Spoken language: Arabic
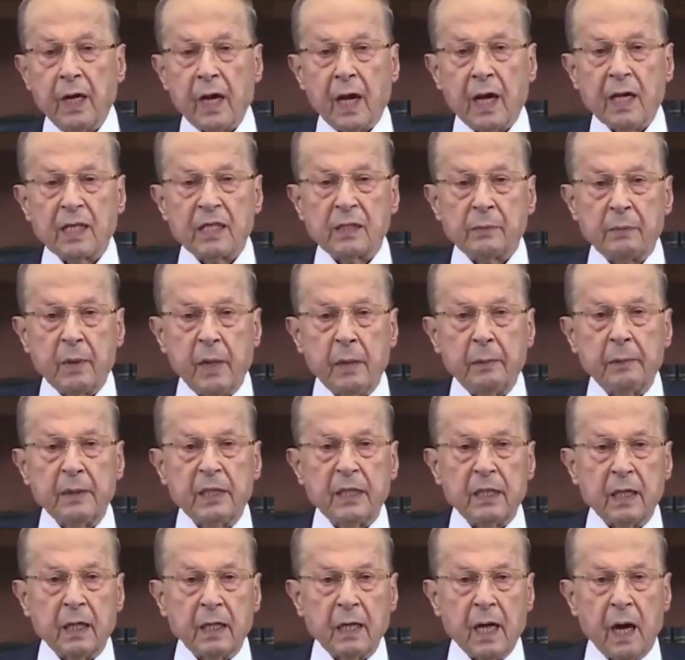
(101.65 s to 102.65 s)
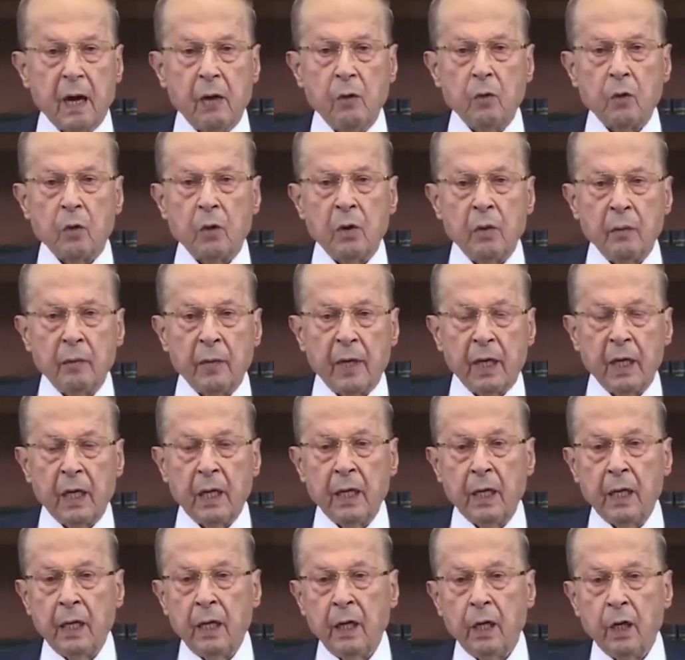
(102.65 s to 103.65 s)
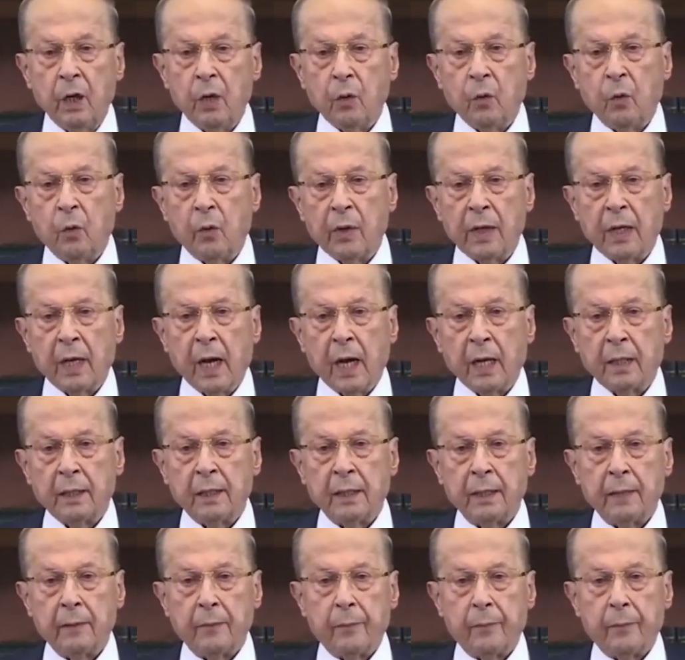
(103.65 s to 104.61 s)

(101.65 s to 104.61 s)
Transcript: أسباب التدهور المالي والنقدي